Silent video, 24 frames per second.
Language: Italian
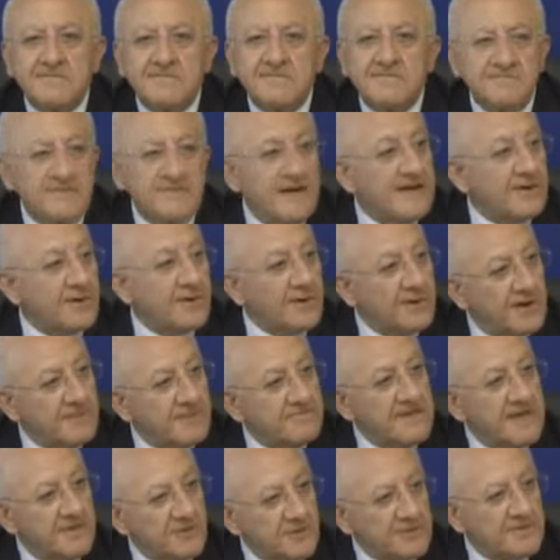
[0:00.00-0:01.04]
però
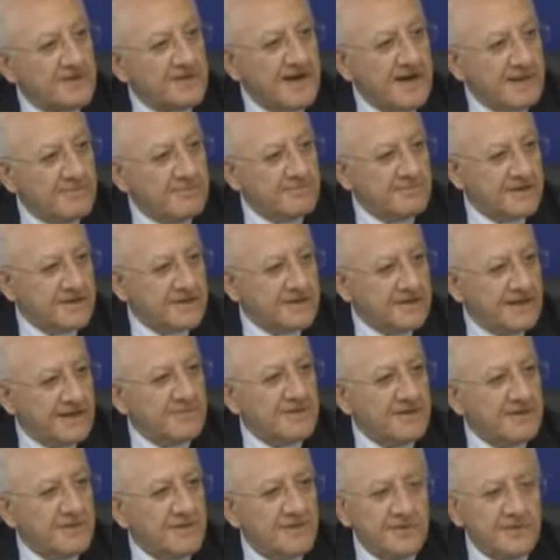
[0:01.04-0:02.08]
abbiamo Trump che è
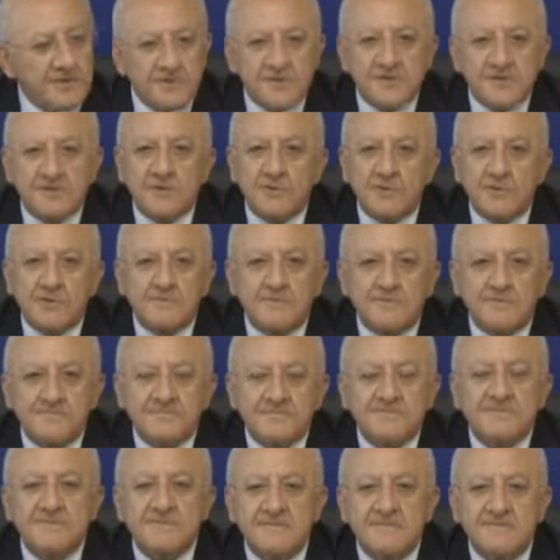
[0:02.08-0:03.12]
amico nostro,
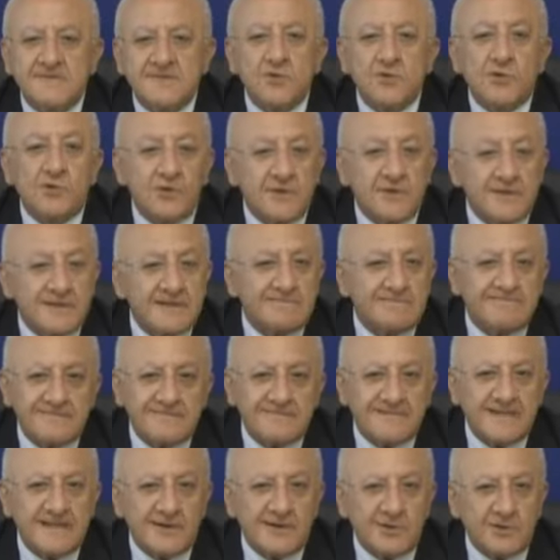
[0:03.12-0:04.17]
solo che
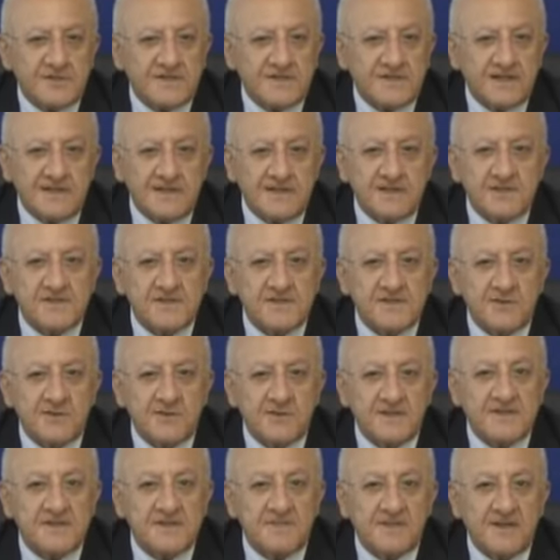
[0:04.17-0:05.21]
le nostre
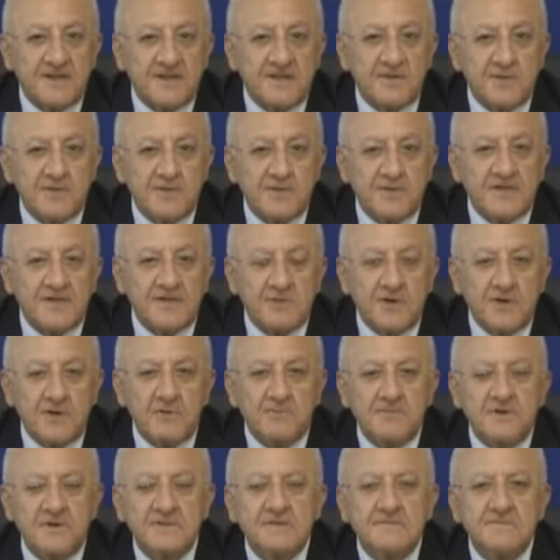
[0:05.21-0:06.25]
decisioni si prendono in
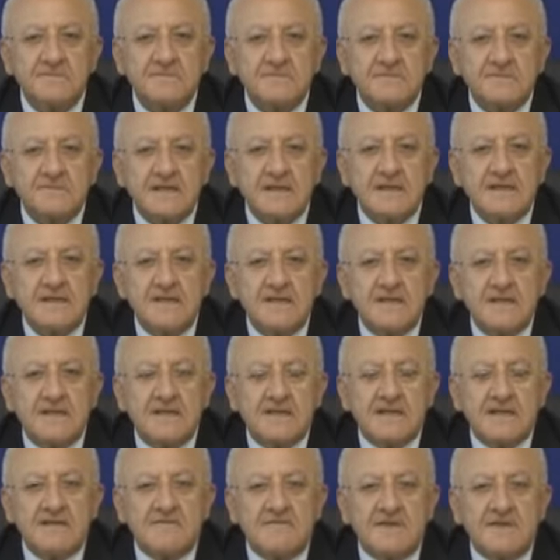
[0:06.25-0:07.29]
Europa.
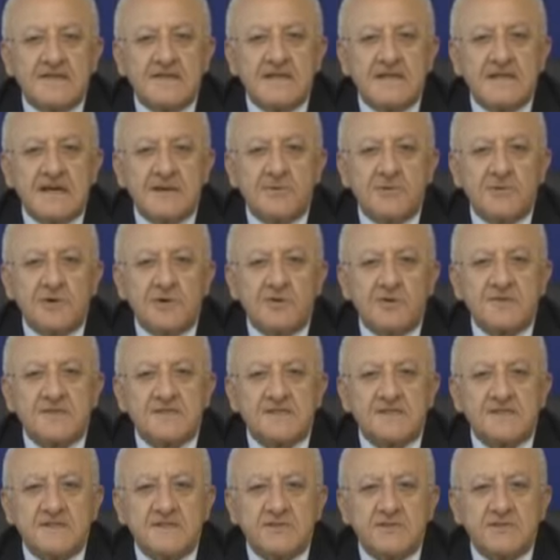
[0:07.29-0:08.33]
Vediamo come
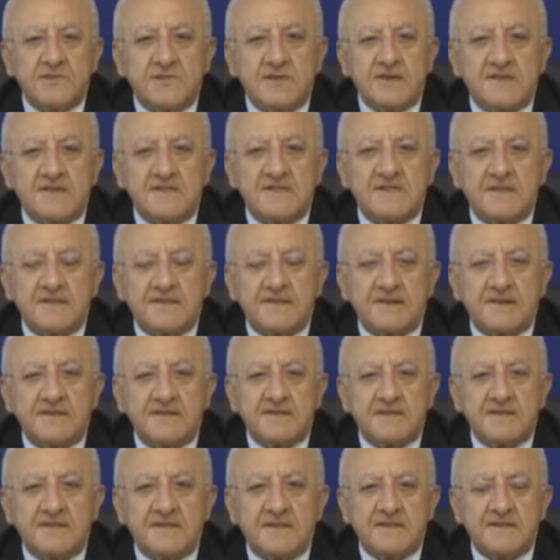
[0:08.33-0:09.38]
si chiude questa
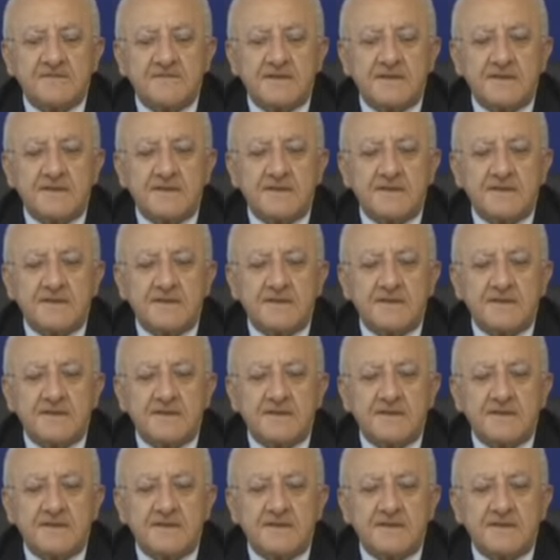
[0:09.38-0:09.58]
trattativa.